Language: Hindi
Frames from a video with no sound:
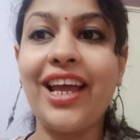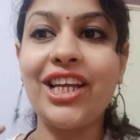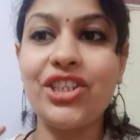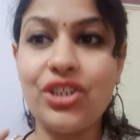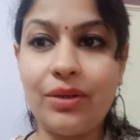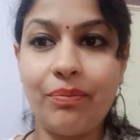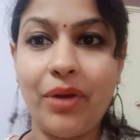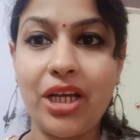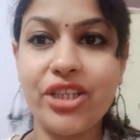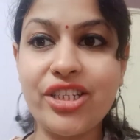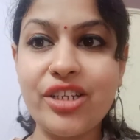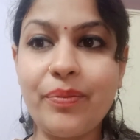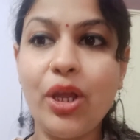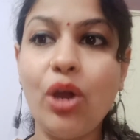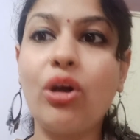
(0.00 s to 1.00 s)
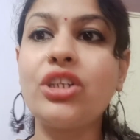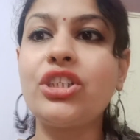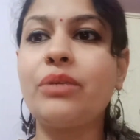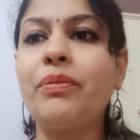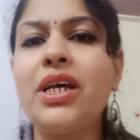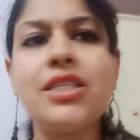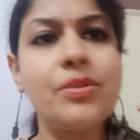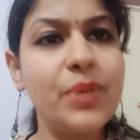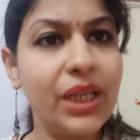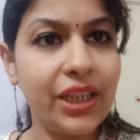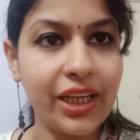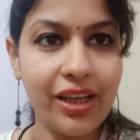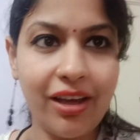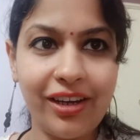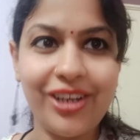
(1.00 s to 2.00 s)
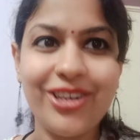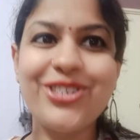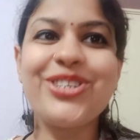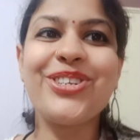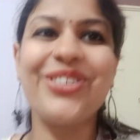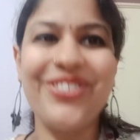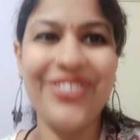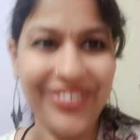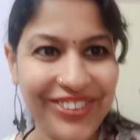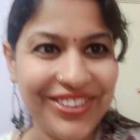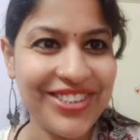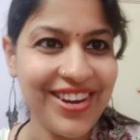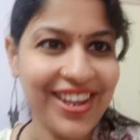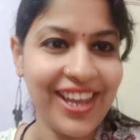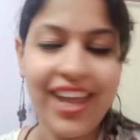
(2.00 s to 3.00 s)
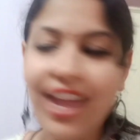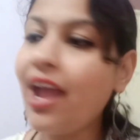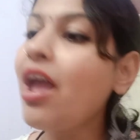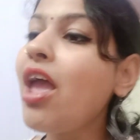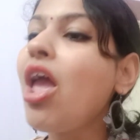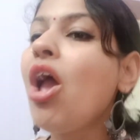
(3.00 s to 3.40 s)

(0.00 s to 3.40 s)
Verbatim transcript: है जन्माष्टमी और जन्माष्टमी की तैयारियाँ शुरू हो चुकी हैं